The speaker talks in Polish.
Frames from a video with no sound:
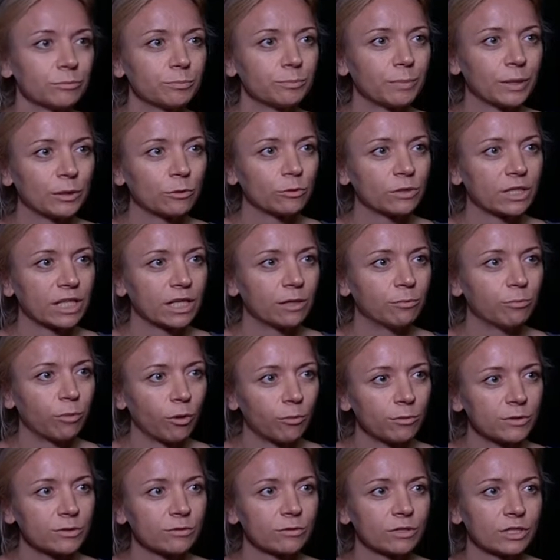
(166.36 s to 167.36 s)
padł taki
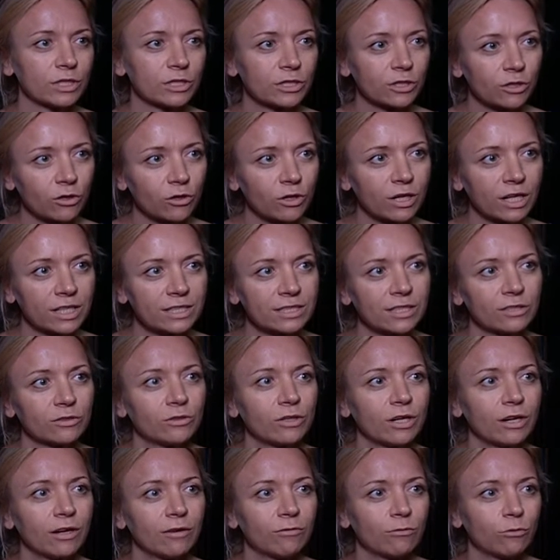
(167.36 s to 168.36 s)
pomysł od naszego
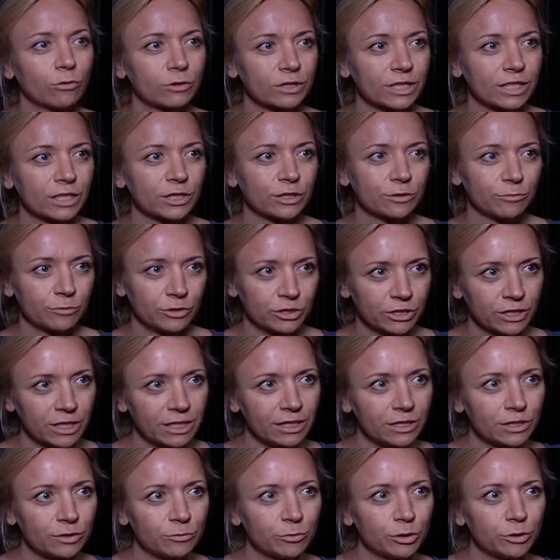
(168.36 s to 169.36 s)
organizatora Włodka
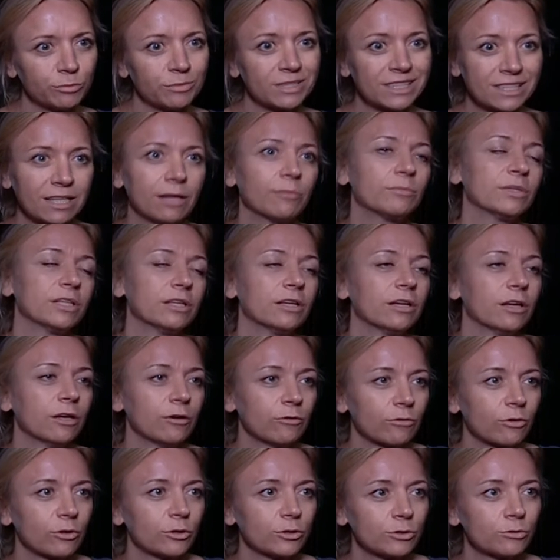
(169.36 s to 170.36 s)
Szymczyka, żebyśmy sami
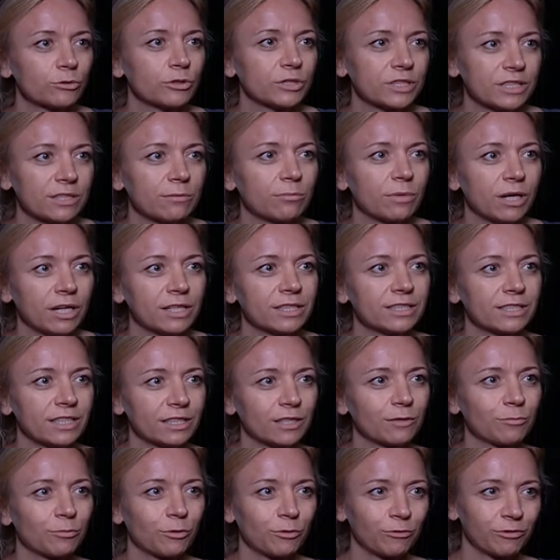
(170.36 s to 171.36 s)
w końcu się zabrali za
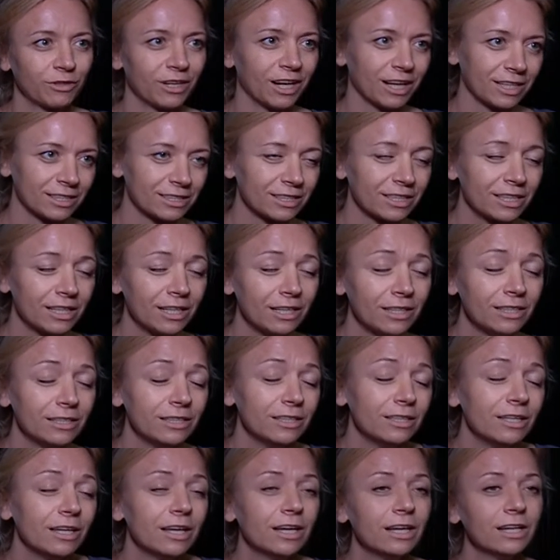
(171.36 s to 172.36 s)
tę profilaktykę
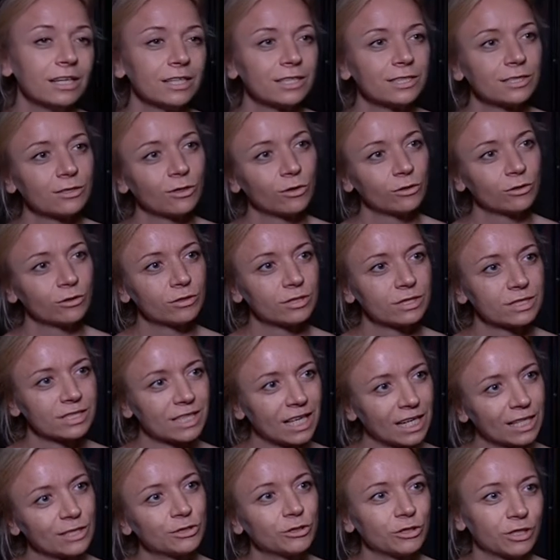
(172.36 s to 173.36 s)
i stąd
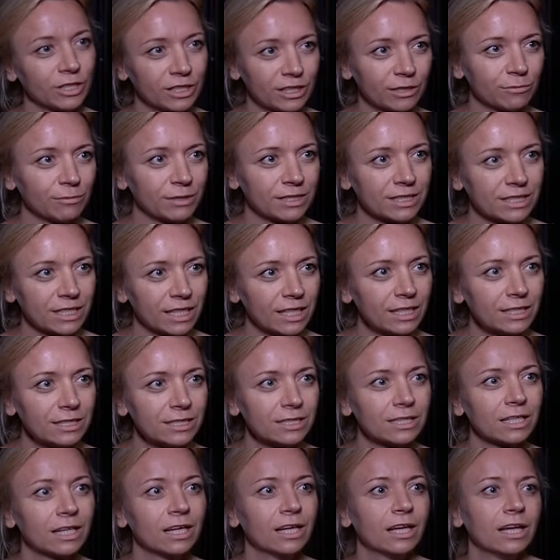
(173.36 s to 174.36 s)
znalazł się na tych natychmiast
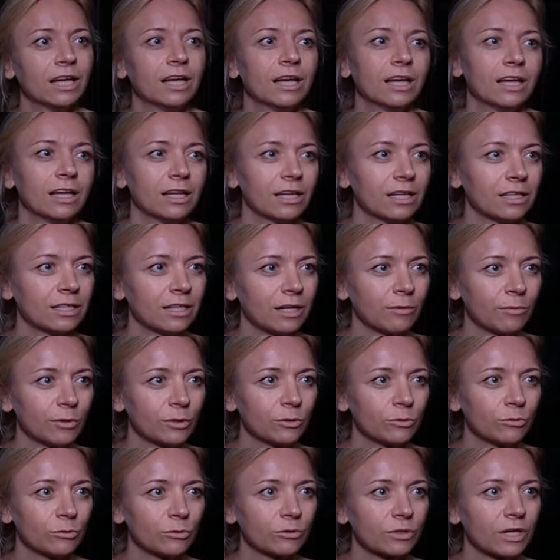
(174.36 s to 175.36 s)
tekst e,
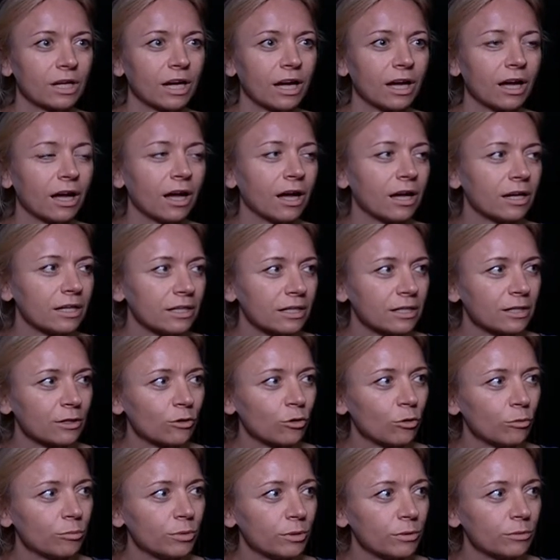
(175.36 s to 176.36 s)
dramaturga e,
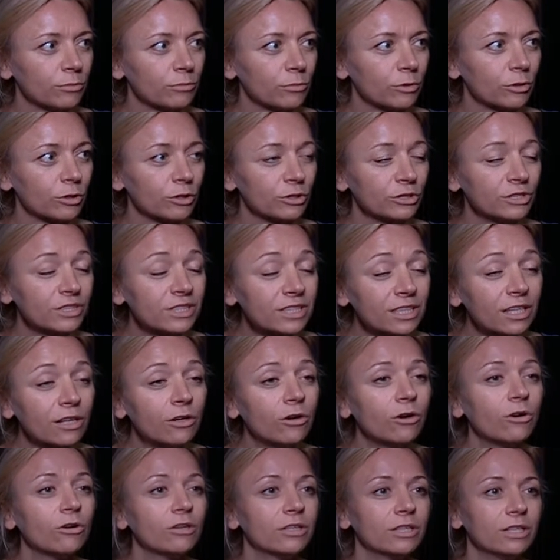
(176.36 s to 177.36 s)
Kuby
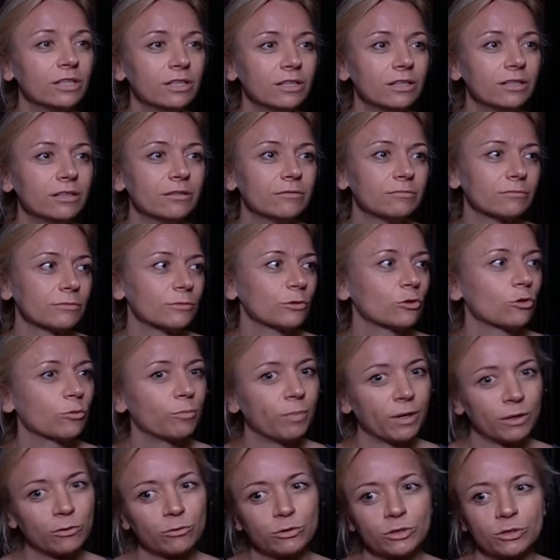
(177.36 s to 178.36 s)
Mokrosińskiego i
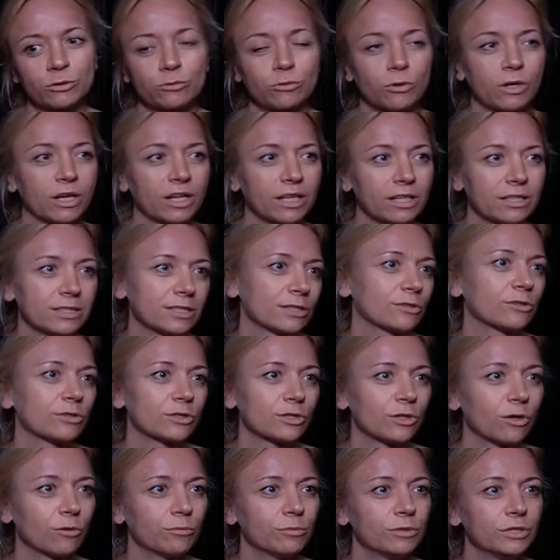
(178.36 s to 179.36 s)
grupa ludzi, która chce to
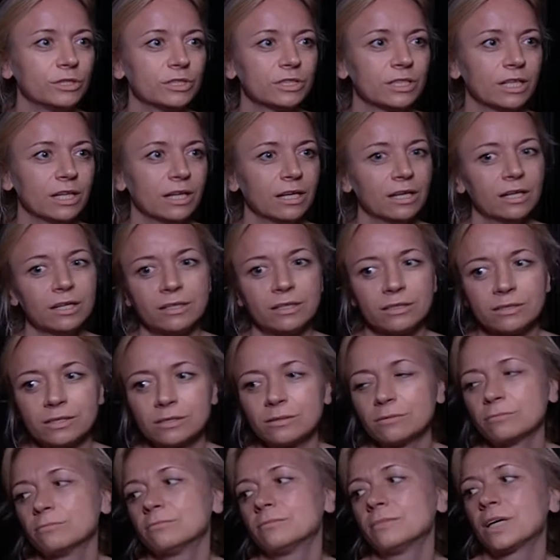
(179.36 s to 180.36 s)
zrobić.
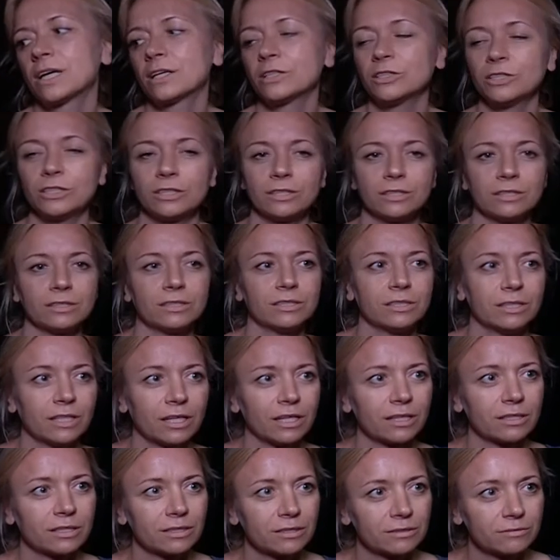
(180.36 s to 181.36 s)
Mm, Marcin,
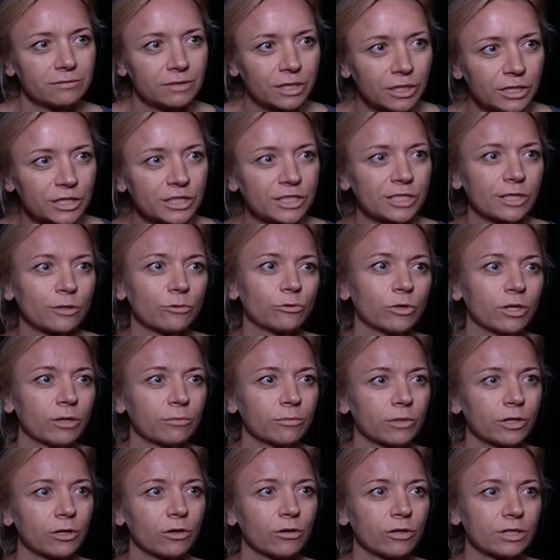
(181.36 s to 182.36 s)
ja
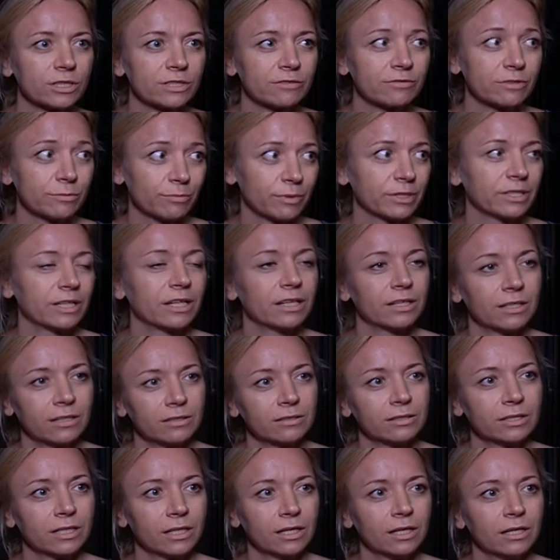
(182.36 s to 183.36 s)
reżyserujemy, koledzy
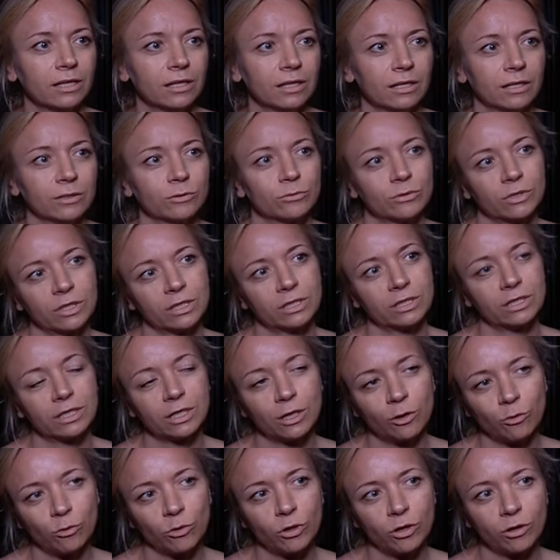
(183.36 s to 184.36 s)
wspaniale tutaj
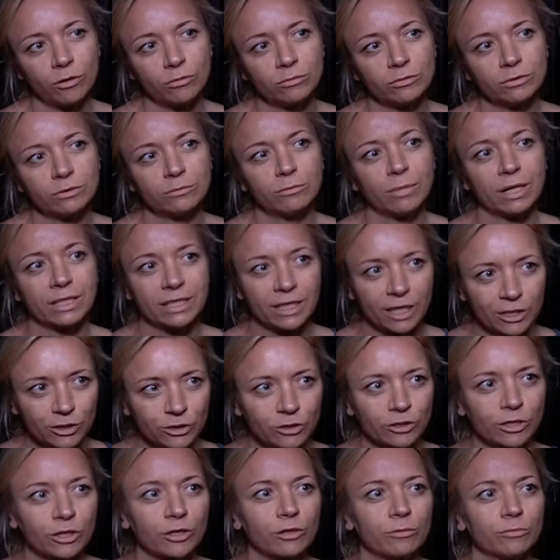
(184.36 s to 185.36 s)
kreują i Bata
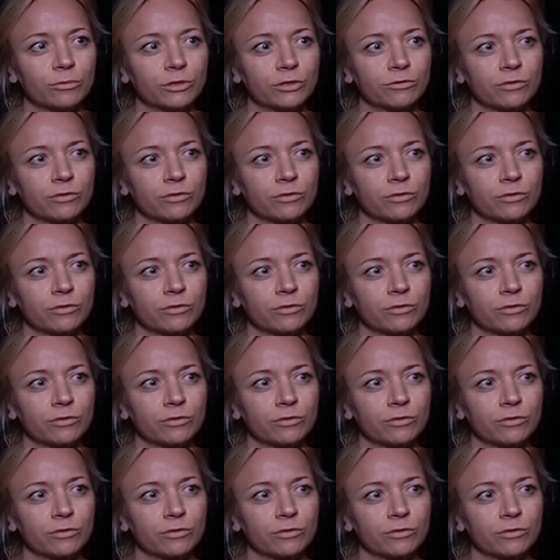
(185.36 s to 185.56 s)
Jasiona robi